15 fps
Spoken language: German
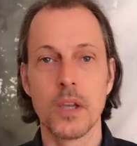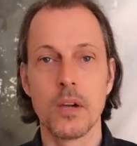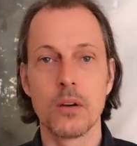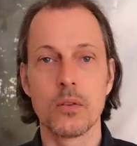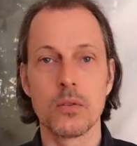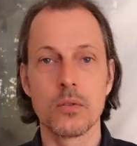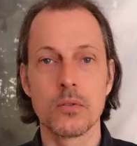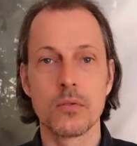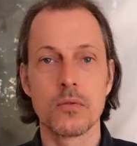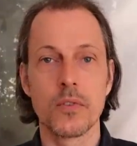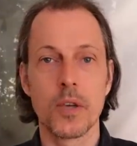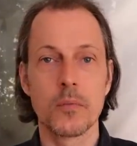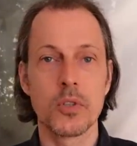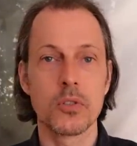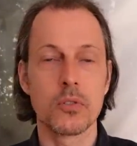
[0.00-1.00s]
Und
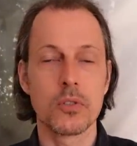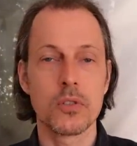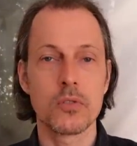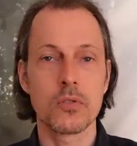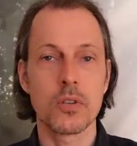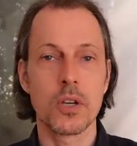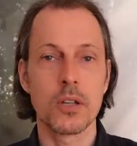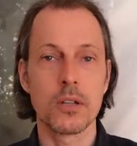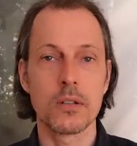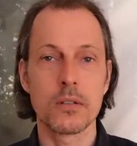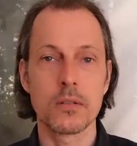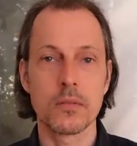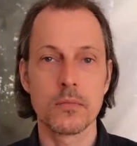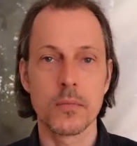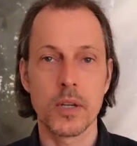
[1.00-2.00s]
wer mich noch nicht so
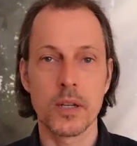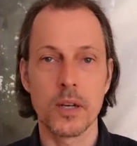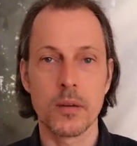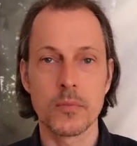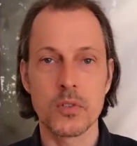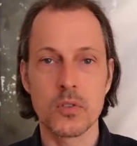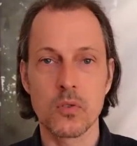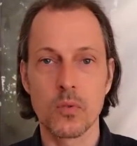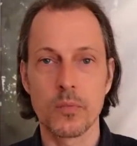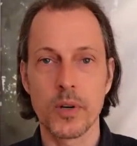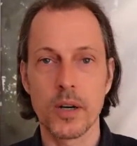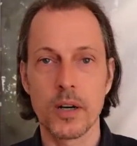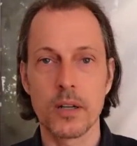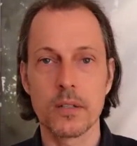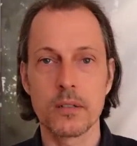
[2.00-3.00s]
kennt, mein Name ist
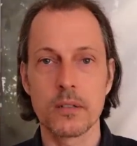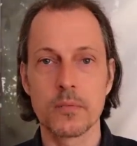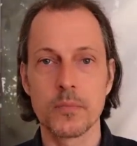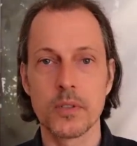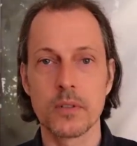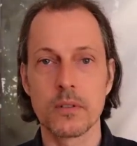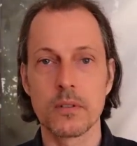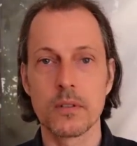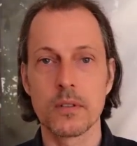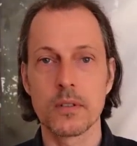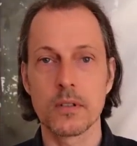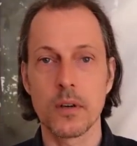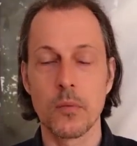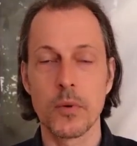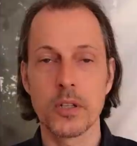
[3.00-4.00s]
Gopal, ich bin
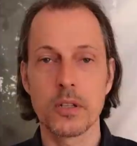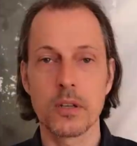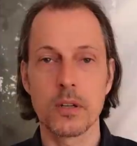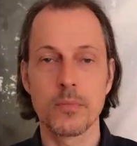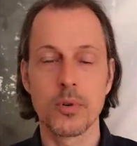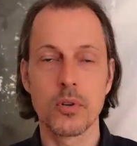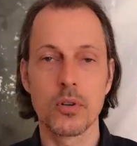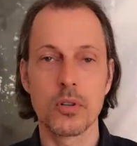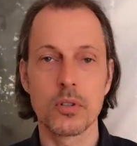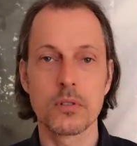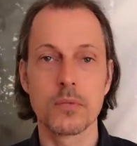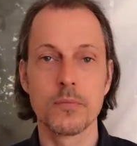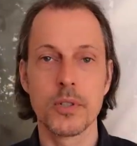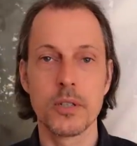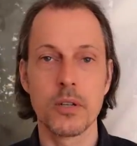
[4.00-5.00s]

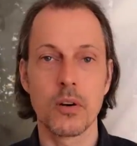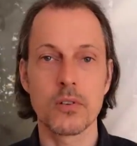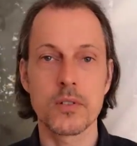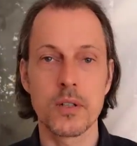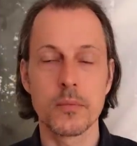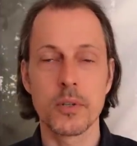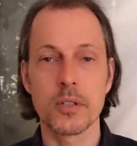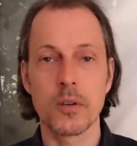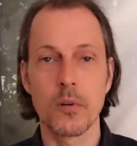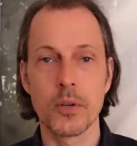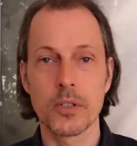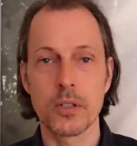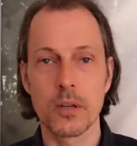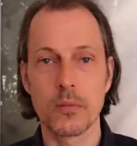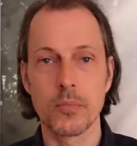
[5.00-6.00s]
Traumatherapeut, bilde auch selber
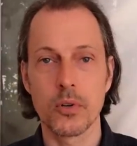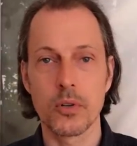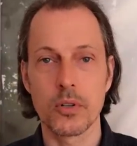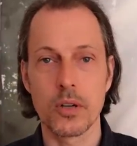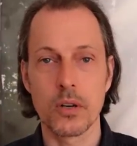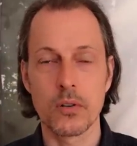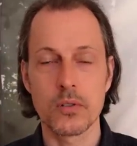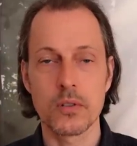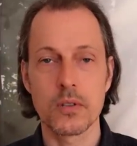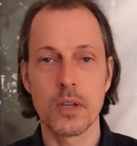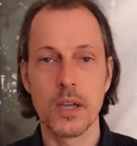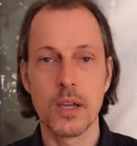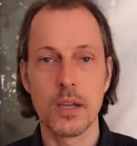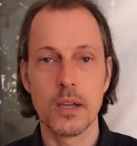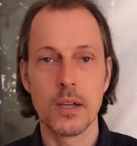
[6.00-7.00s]
Traumatherapeuten aus,
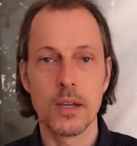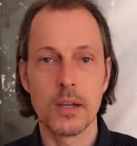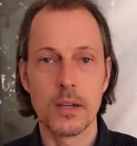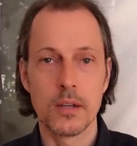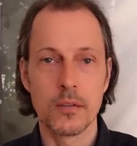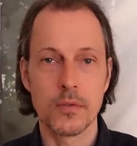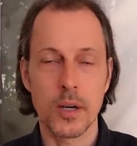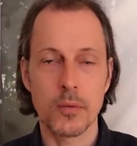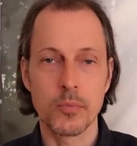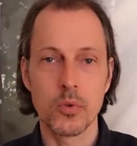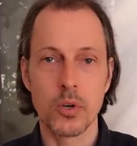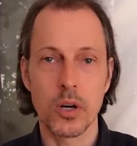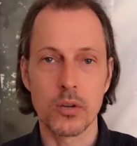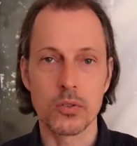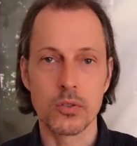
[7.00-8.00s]

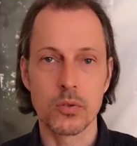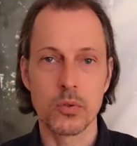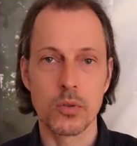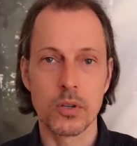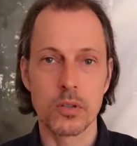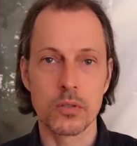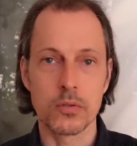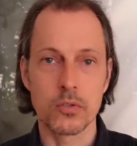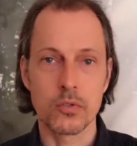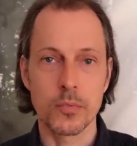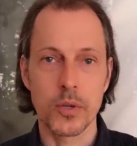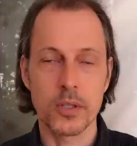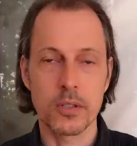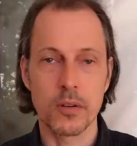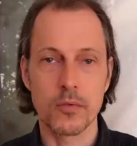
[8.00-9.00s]
Fachbuchautor und
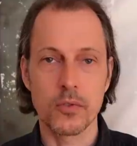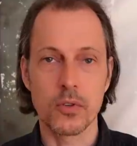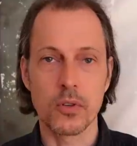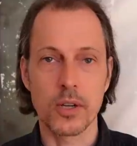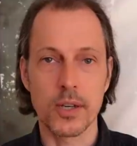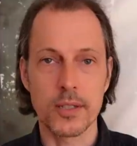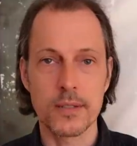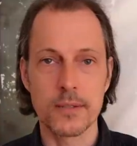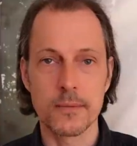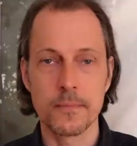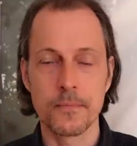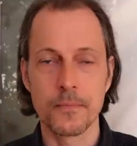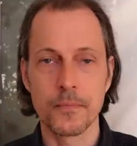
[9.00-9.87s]
spreche auf Kongressen.